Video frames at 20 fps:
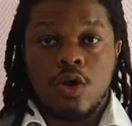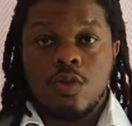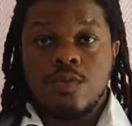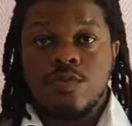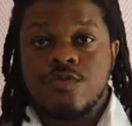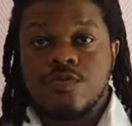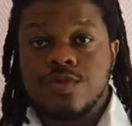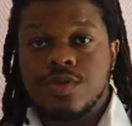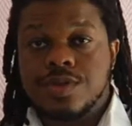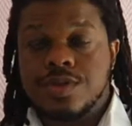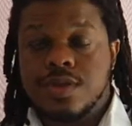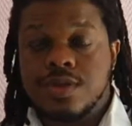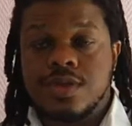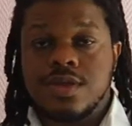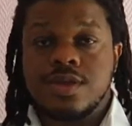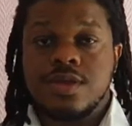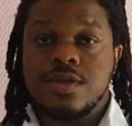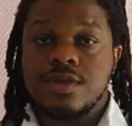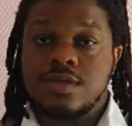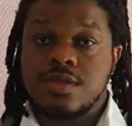comme vous
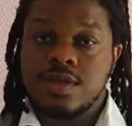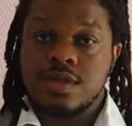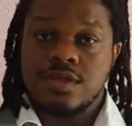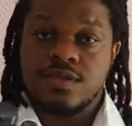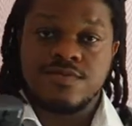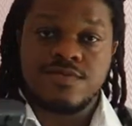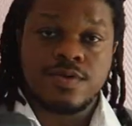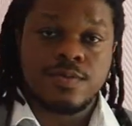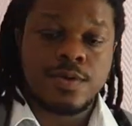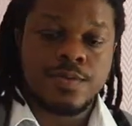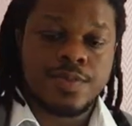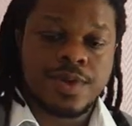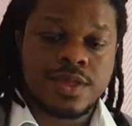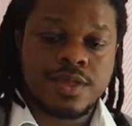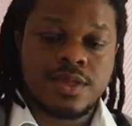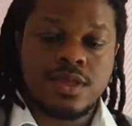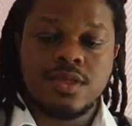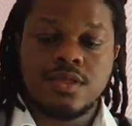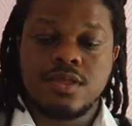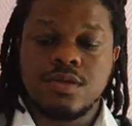l'entendez. Et ça, c'est vraiment
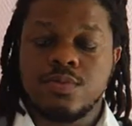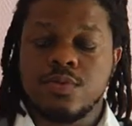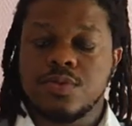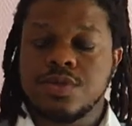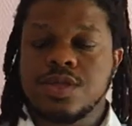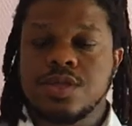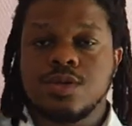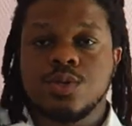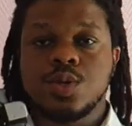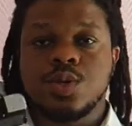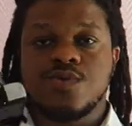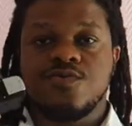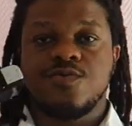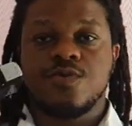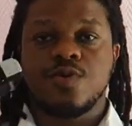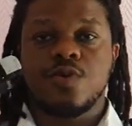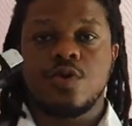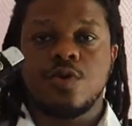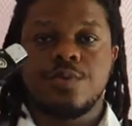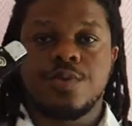pratique. C'est pour ça que je
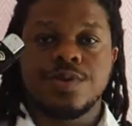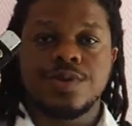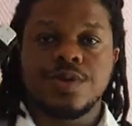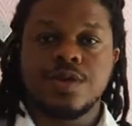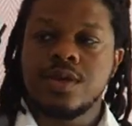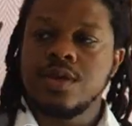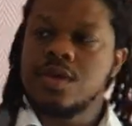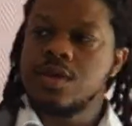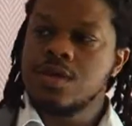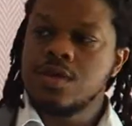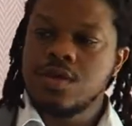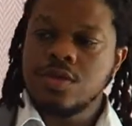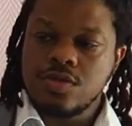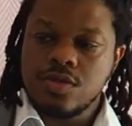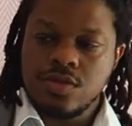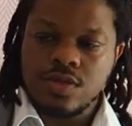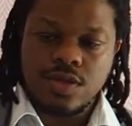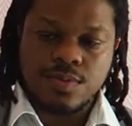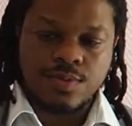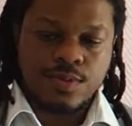vous recommande
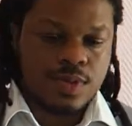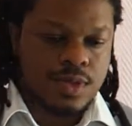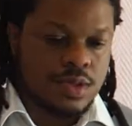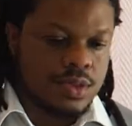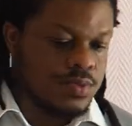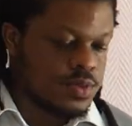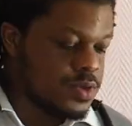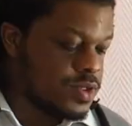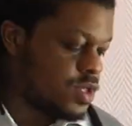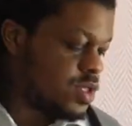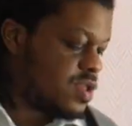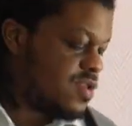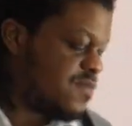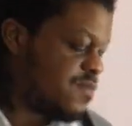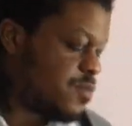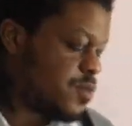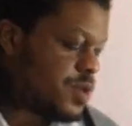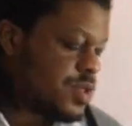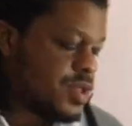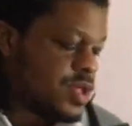ce type de dispositif
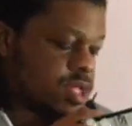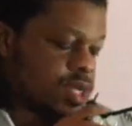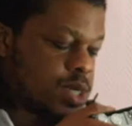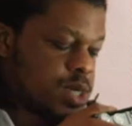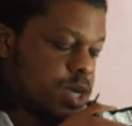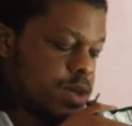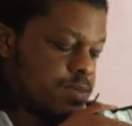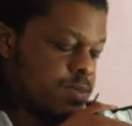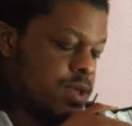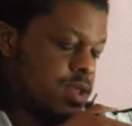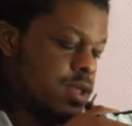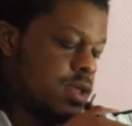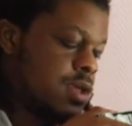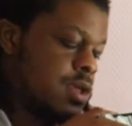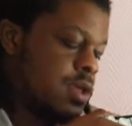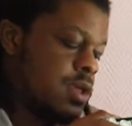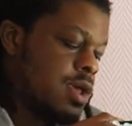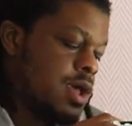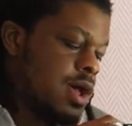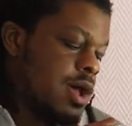pour les attaches rapides.
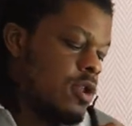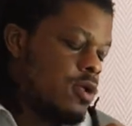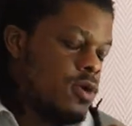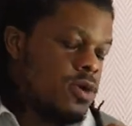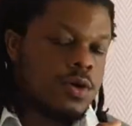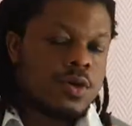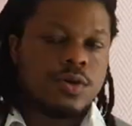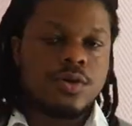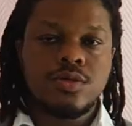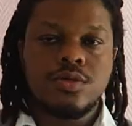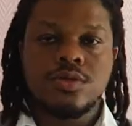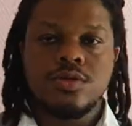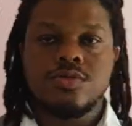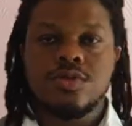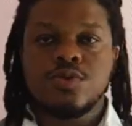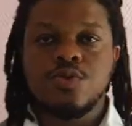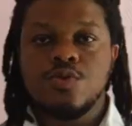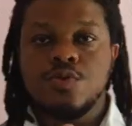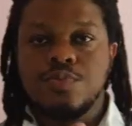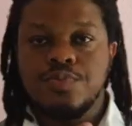Alors, que ce
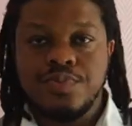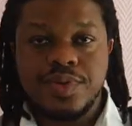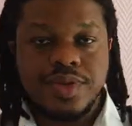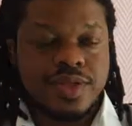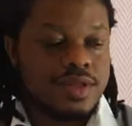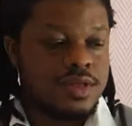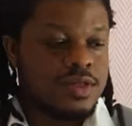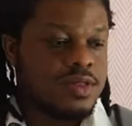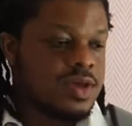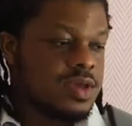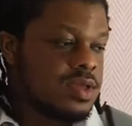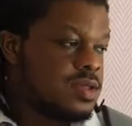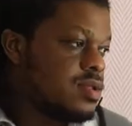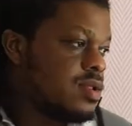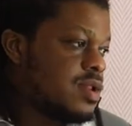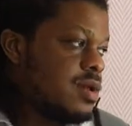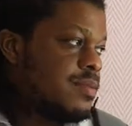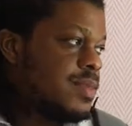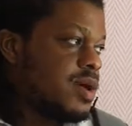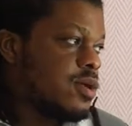soit du Peak Design,
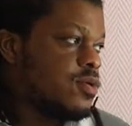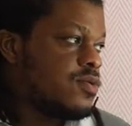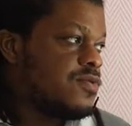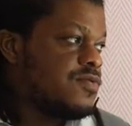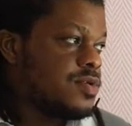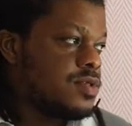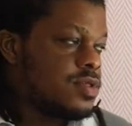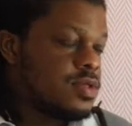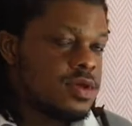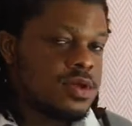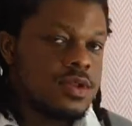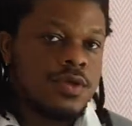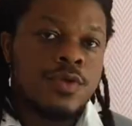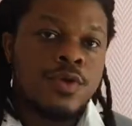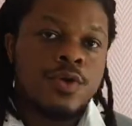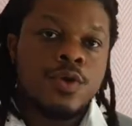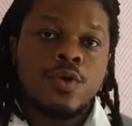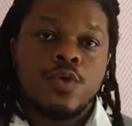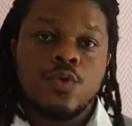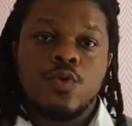la marque officielle,
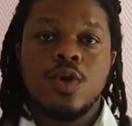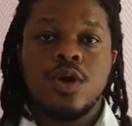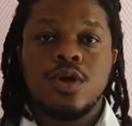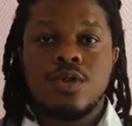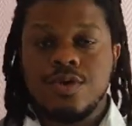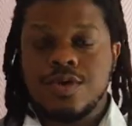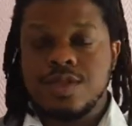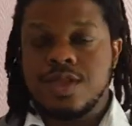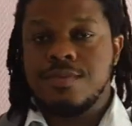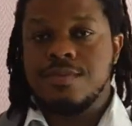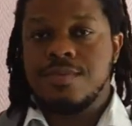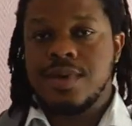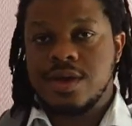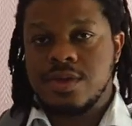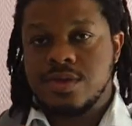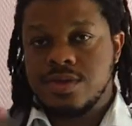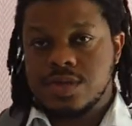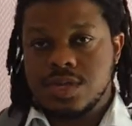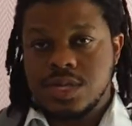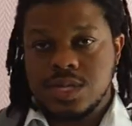ou alors des
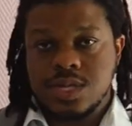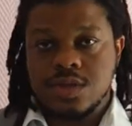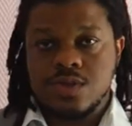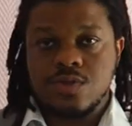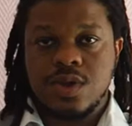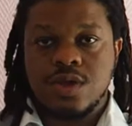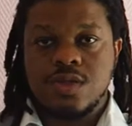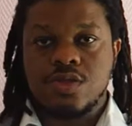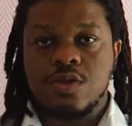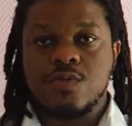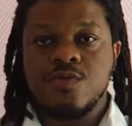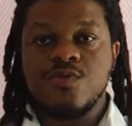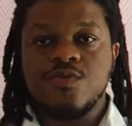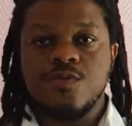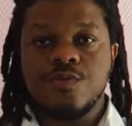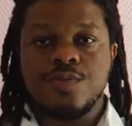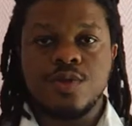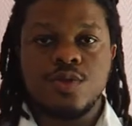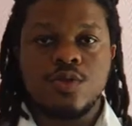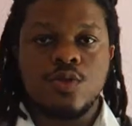marques chinoises comme
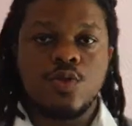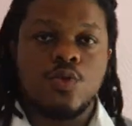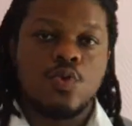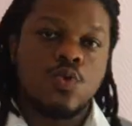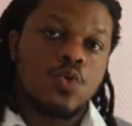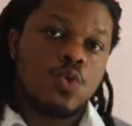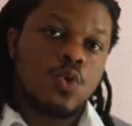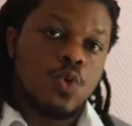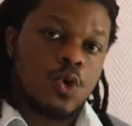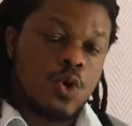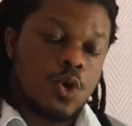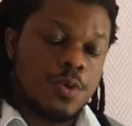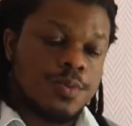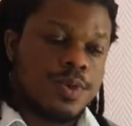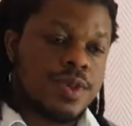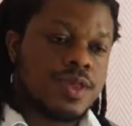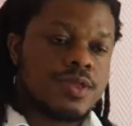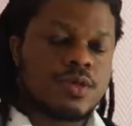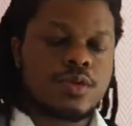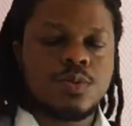Fumito ou
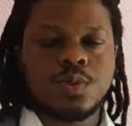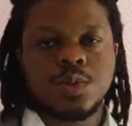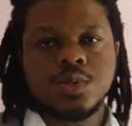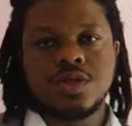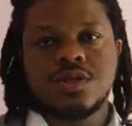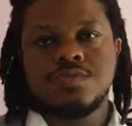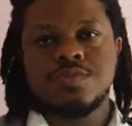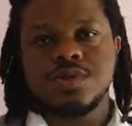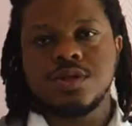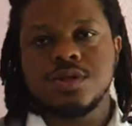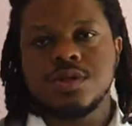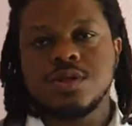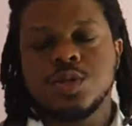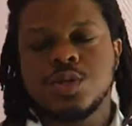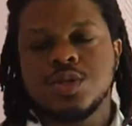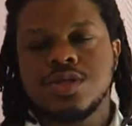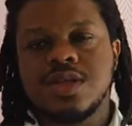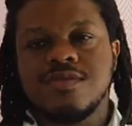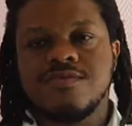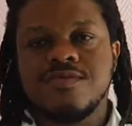Comlit, comme je vous ai présenté
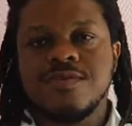juste